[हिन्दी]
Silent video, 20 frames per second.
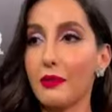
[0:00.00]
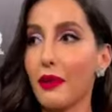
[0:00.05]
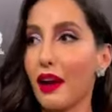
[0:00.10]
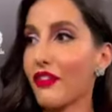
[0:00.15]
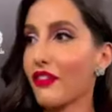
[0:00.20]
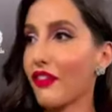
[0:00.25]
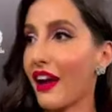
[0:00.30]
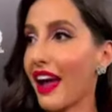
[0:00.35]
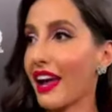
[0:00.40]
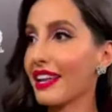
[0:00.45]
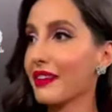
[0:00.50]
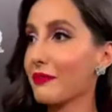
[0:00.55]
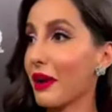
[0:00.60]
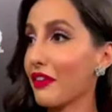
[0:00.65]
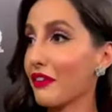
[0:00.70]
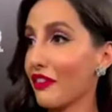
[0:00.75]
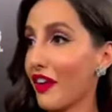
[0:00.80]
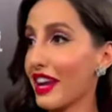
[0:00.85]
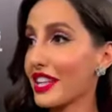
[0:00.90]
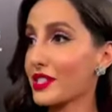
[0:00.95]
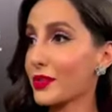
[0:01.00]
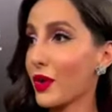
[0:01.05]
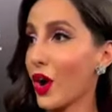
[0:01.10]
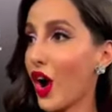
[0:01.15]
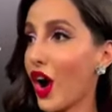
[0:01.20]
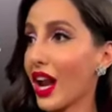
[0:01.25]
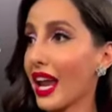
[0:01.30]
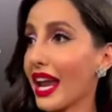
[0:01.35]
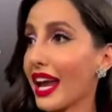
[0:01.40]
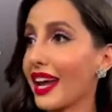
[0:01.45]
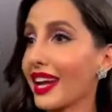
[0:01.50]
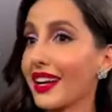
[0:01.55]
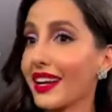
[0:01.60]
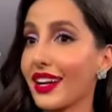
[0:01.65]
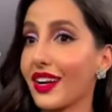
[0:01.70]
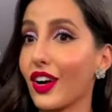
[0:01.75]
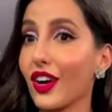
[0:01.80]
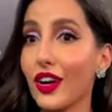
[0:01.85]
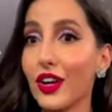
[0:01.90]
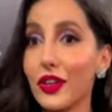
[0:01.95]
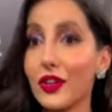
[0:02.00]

था कि यहाँ आते ही उनके लिए